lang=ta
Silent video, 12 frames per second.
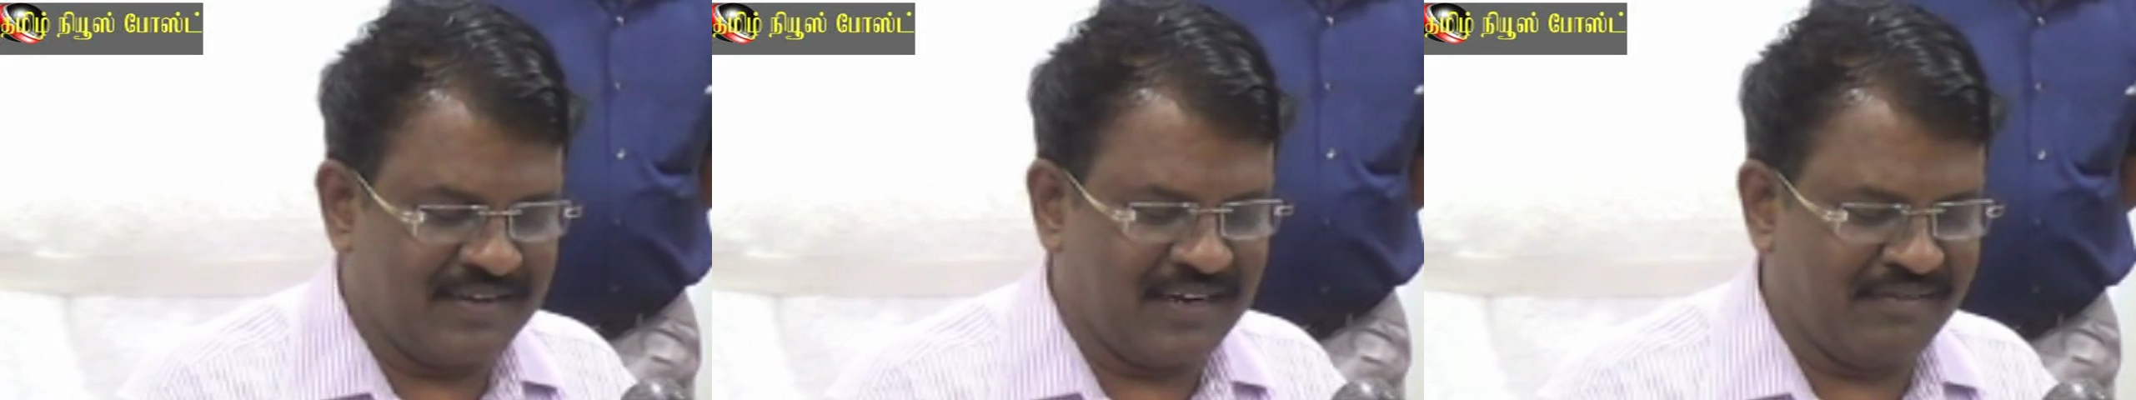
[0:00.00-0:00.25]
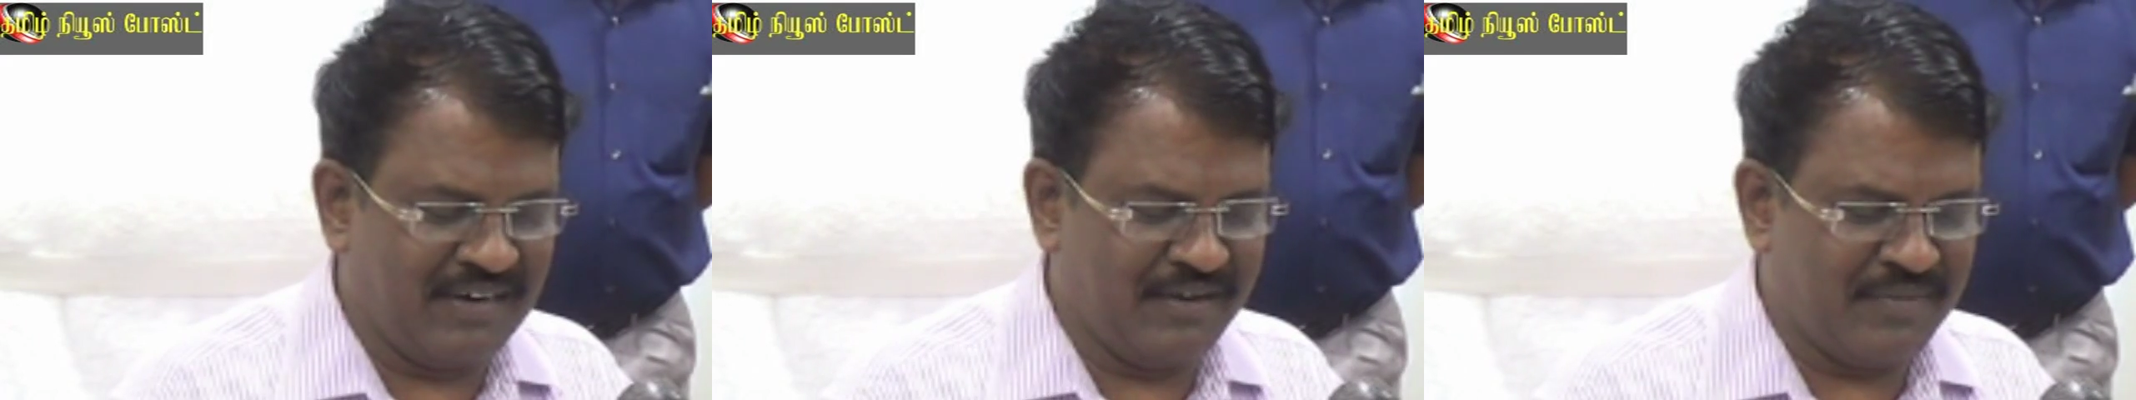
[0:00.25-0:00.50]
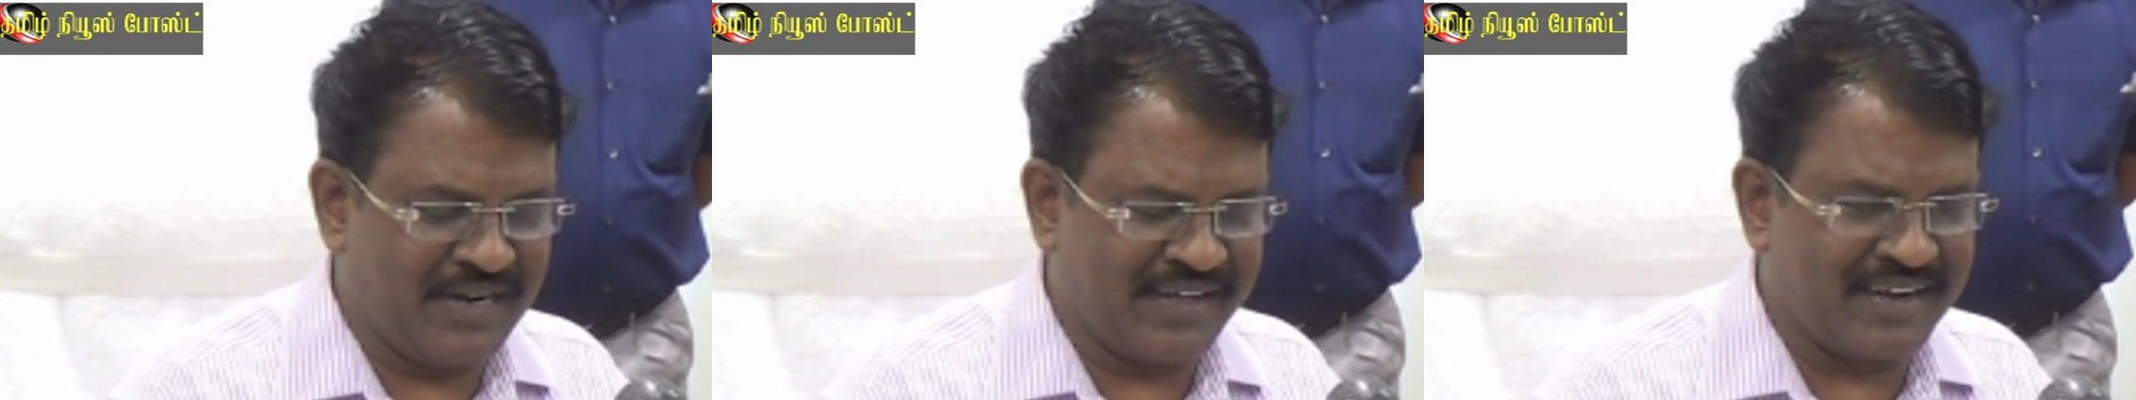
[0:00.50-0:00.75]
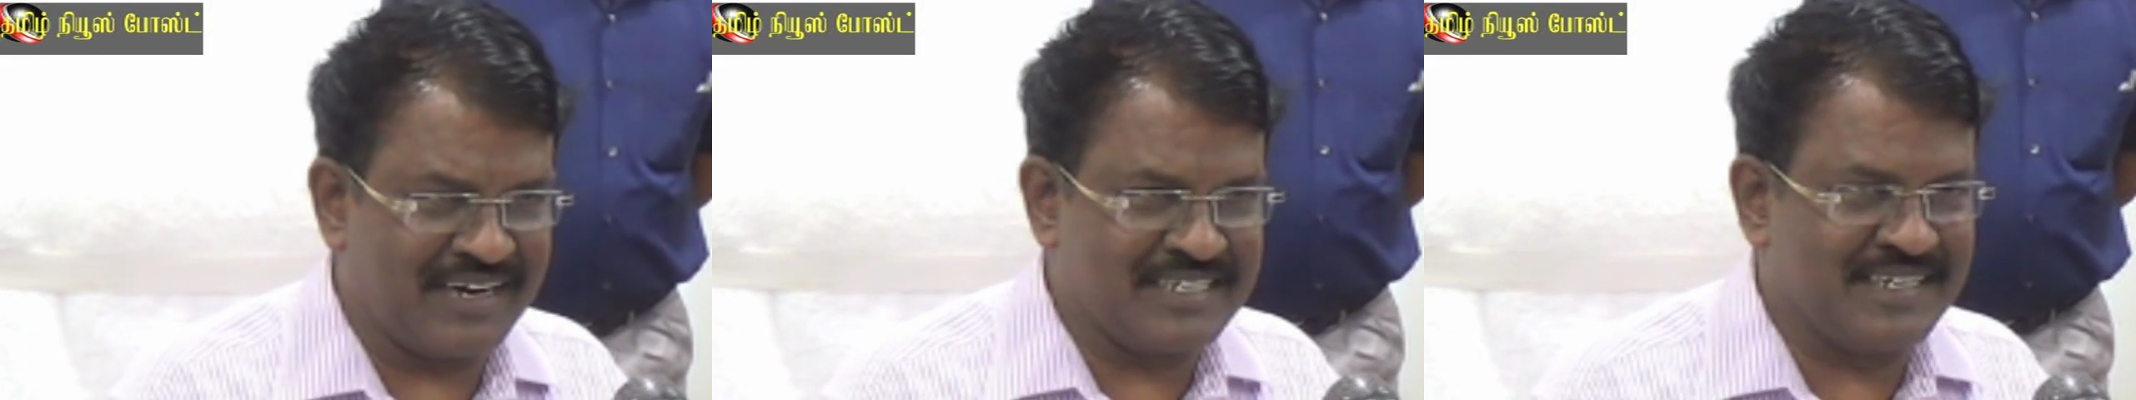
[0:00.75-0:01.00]
திருநெல்வேலி
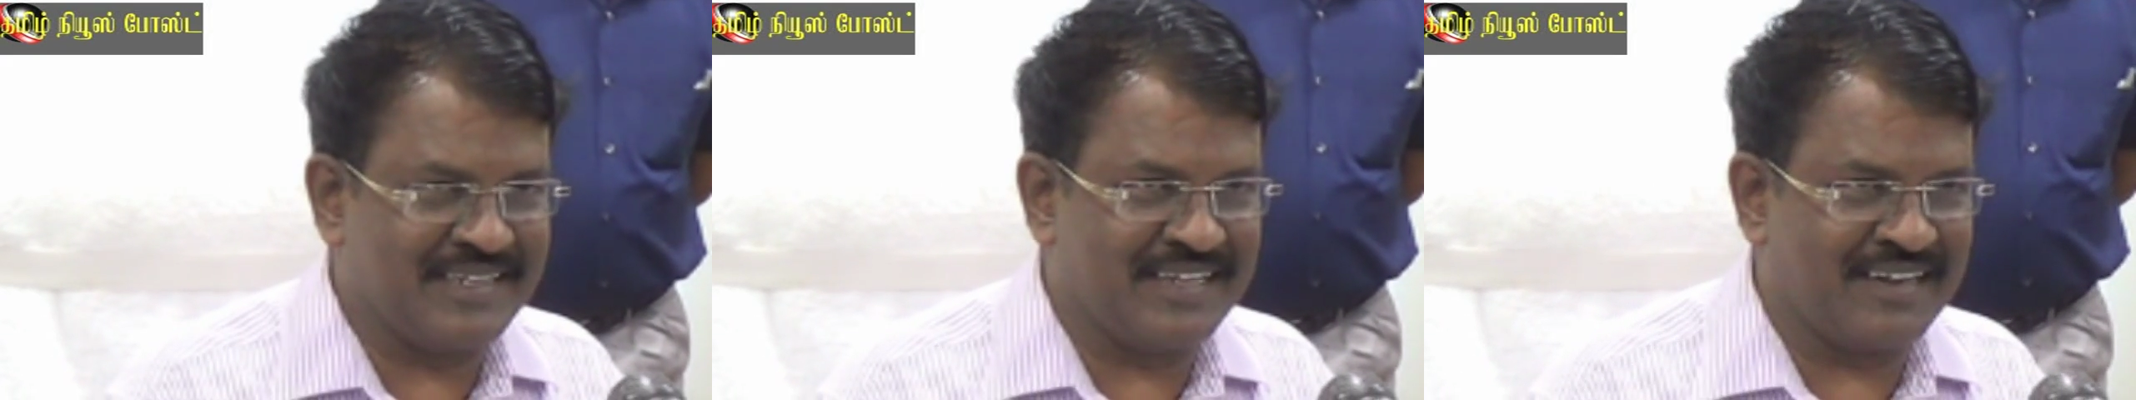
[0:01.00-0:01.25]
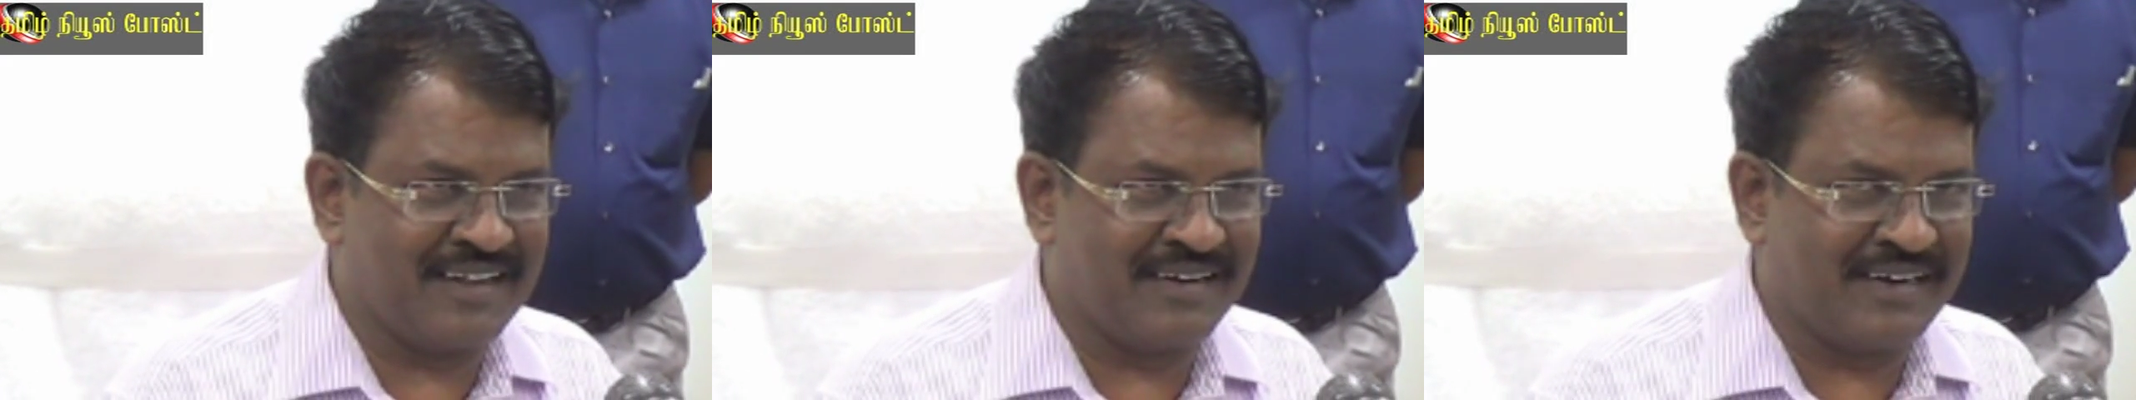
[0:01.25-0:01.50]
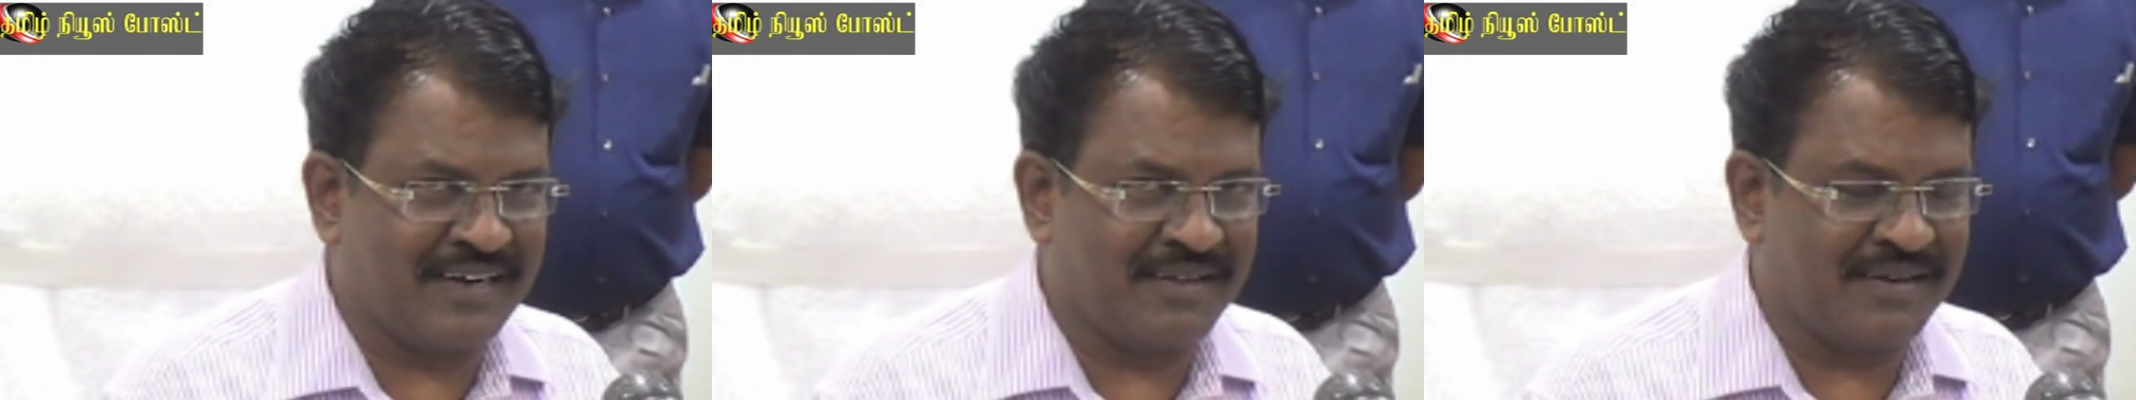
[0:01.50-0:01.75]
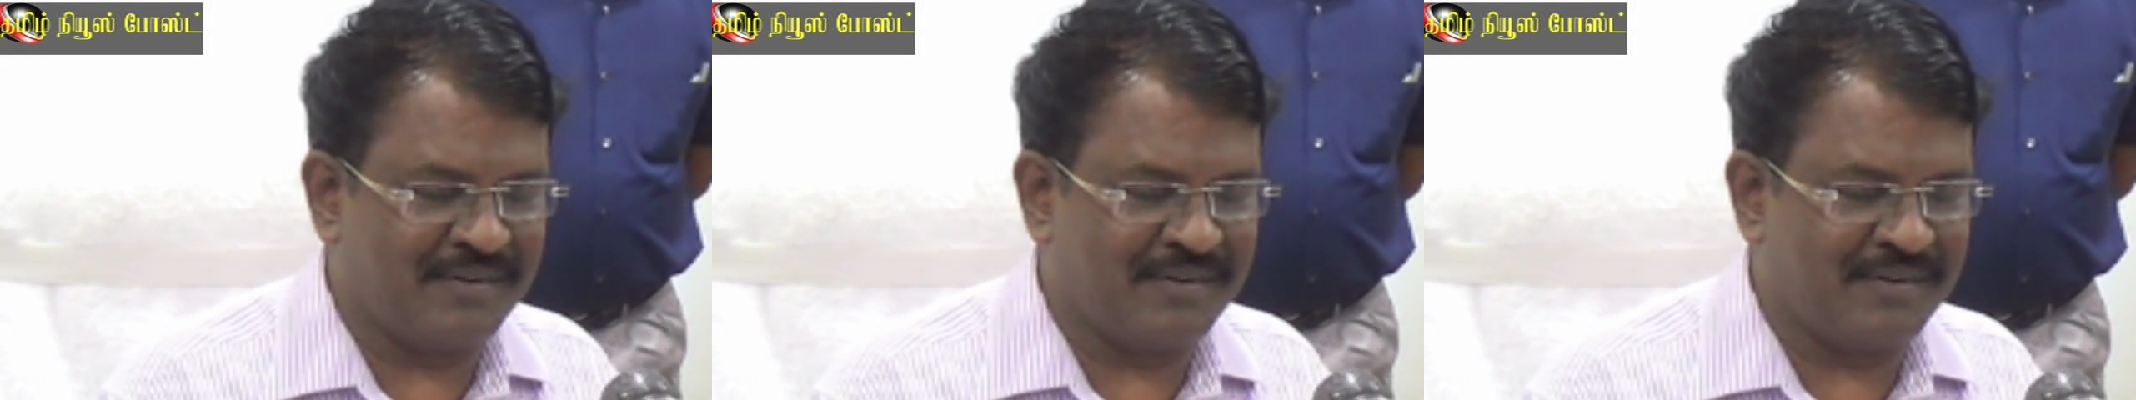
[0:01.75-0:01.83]
மாநகராட்சி தேர்தல் நட